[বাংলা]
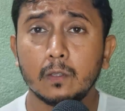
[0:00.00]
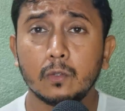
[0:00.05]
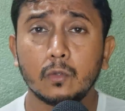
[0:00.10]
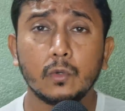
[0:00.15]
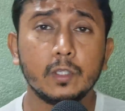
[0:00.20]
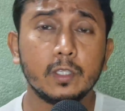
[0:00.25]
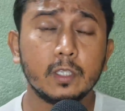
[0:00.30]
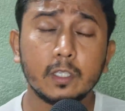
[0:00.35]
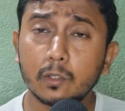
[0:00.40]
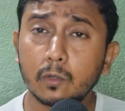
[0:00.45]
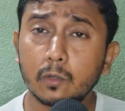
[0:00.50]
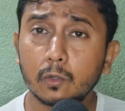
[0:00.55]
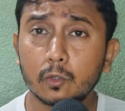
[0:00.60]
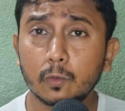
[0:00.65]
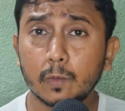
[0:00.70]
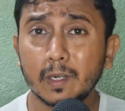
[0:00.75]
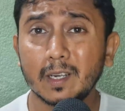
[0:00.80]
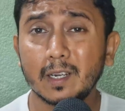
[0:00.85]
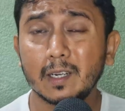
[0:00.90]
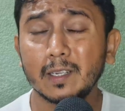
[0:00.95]
তো এই জিনিসগুলো
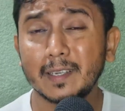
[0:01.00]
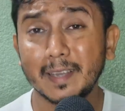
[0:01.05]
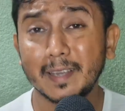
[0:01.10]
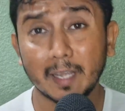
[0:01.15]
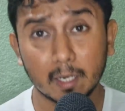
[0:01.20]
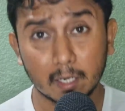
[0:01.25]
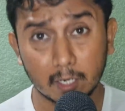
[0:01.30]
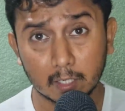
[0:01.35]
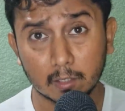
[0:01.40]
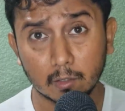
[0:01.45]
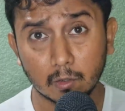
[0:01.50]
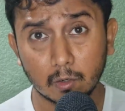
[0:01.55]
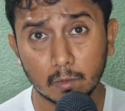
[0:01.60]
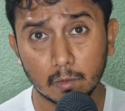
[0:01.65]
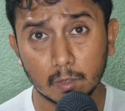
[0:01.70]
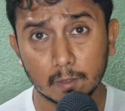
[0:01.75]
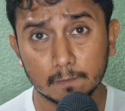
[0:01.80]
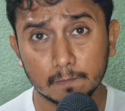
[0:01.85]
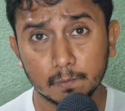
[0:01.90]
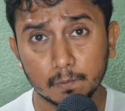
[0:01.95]
তোমার এখানে খেয়াল রাখতে হবে